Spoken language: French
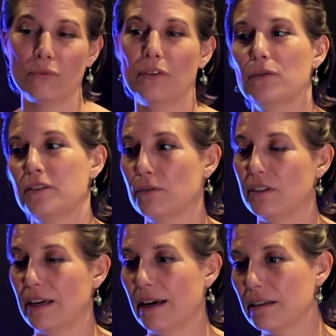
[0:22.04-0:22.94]
qu'on fait aussi au
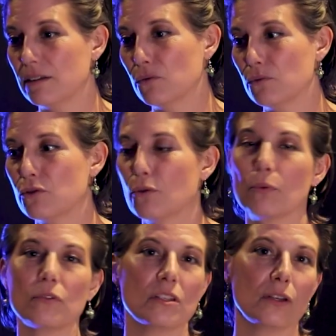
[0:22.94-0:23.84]
théâtre. Donc, sans
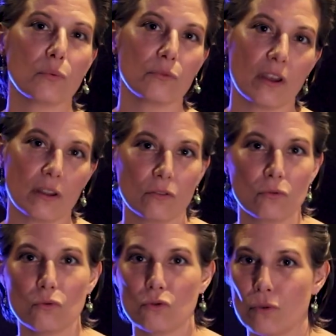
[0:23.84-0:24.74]
penser
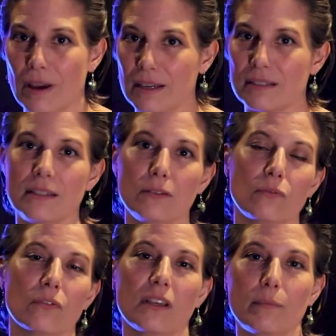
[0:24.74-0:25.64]
contrainte de jeu, acting
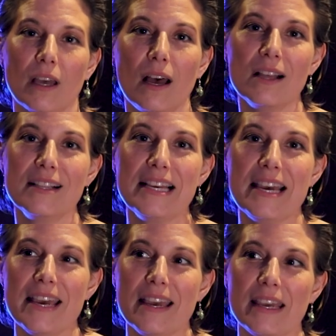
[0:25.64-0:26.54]
devant caméra.
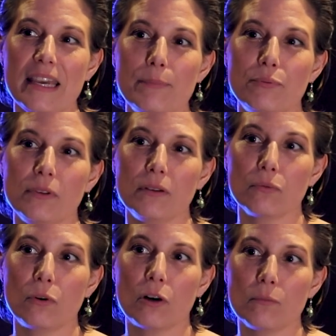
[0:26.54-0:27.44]
Et puis,
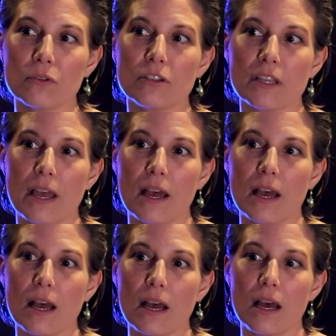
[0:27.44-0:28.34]
on commence
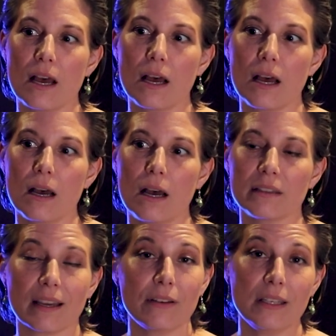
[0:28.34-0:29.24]
à,
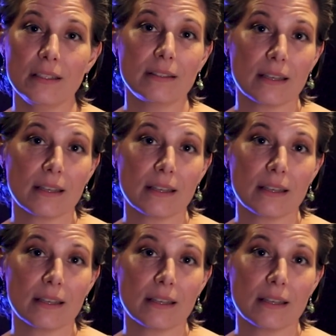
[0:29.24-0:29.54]
travailler des